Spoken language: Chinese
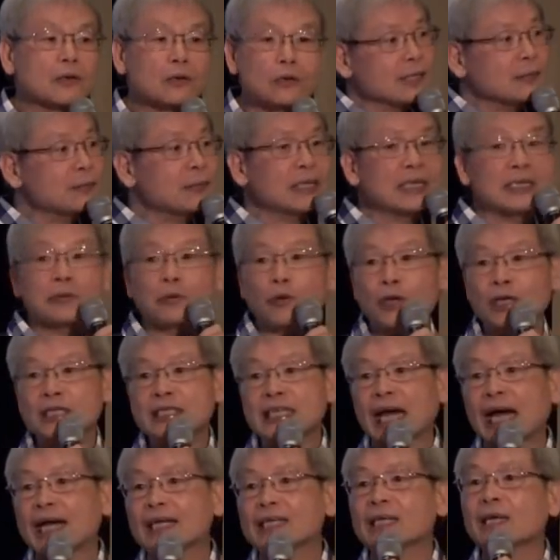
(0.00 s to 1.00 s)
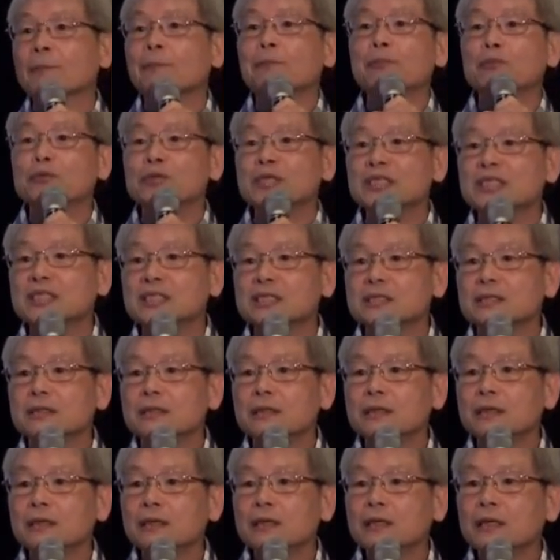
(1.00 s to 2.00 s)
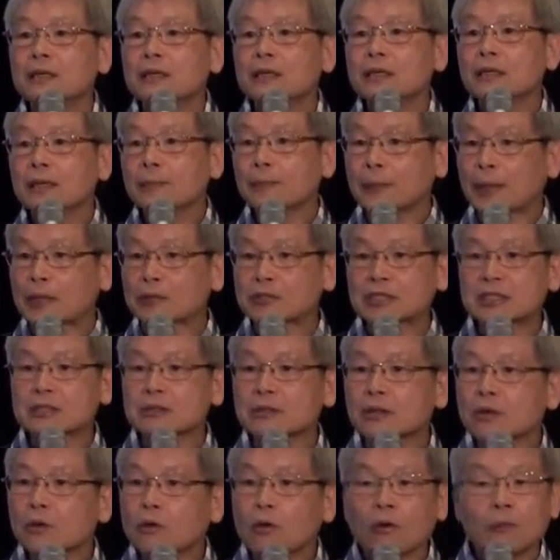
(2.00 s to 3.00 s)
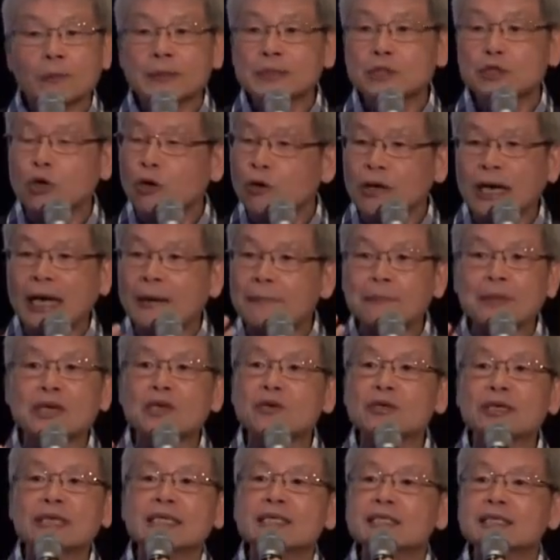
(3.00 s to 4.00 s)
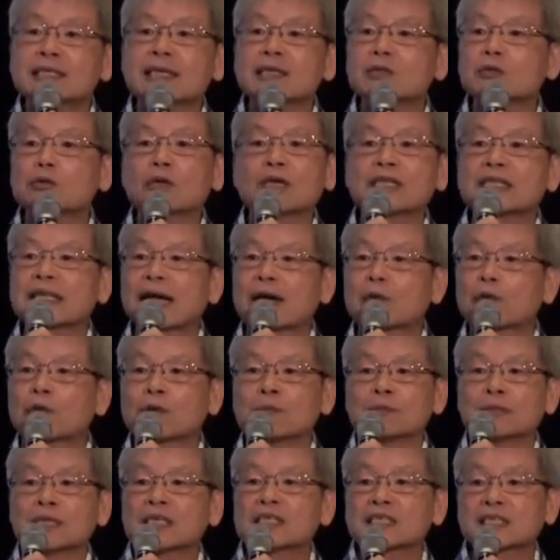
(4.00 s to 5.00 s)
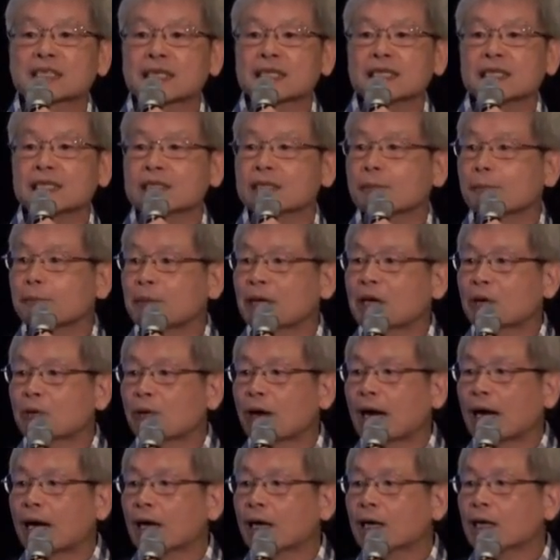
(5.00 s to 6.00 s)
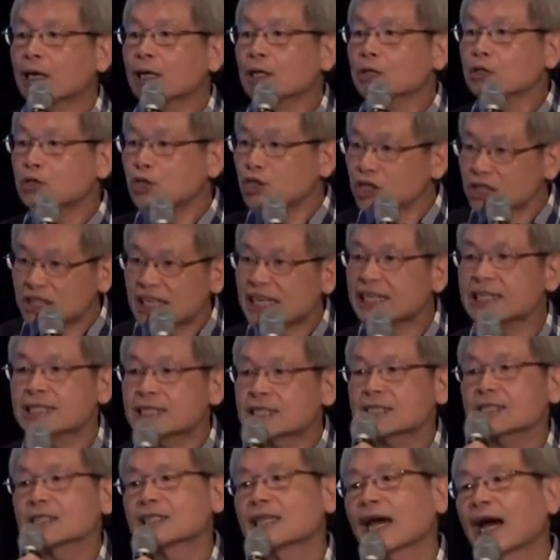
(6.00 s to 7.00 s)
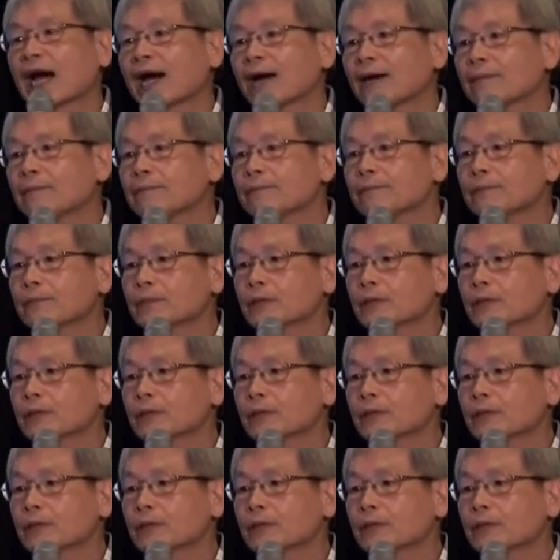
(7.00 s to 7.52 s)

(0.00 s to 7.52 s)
你们回答也不一致，那表示我们从来没有认真对待我们的身体的变化，去认识它。